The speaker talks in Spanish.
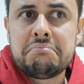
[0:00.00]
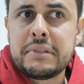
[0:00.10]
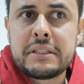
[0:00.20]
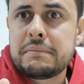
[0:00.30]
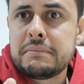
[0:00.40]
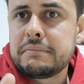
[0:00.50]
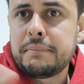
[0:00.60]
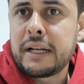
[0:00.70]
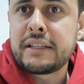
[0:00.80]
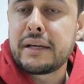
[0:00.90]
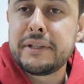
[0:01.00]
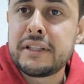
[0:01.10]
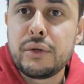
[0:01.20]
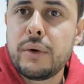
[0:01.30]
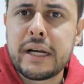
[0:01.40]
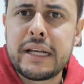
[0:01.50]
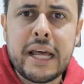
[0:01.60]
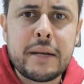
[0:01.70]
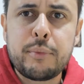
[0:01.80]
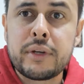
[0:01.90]
pues prácticamente lo iba a
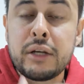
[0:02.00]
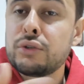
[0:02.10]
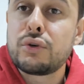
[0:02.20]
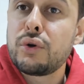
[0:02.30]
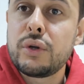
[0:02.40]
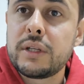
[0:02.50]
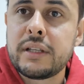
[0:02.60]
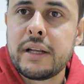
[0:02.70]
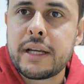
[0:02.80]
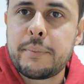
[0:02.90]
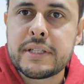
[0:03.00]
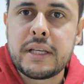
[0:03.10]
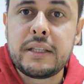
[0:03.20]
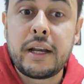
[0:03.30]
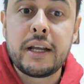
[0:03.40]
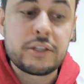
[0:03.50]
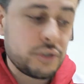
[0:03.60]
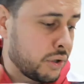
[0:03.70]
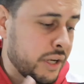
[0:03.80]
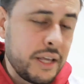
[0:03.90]
ganar porque el otro no iba a tener capacidad de
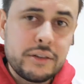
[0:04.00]
reacción.